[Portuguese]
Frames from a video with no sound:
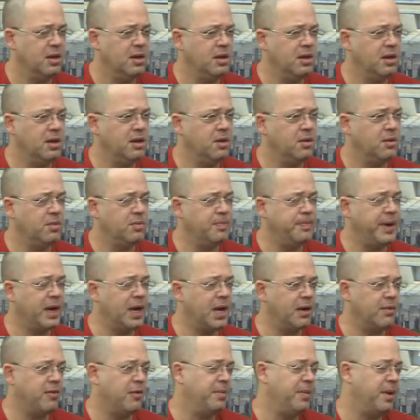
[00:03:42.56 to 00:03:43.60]
e eu
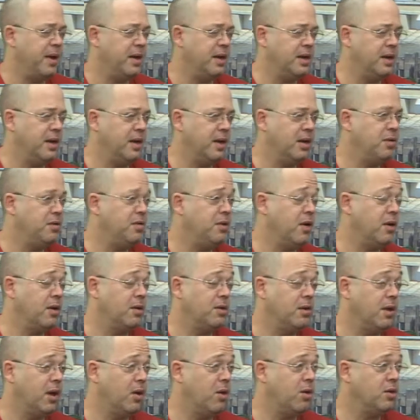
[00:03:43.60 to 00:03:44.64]
pegava a minha grana, ia
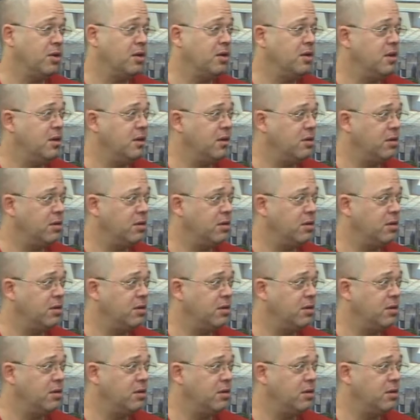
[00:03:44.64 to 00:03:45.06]
na loja de,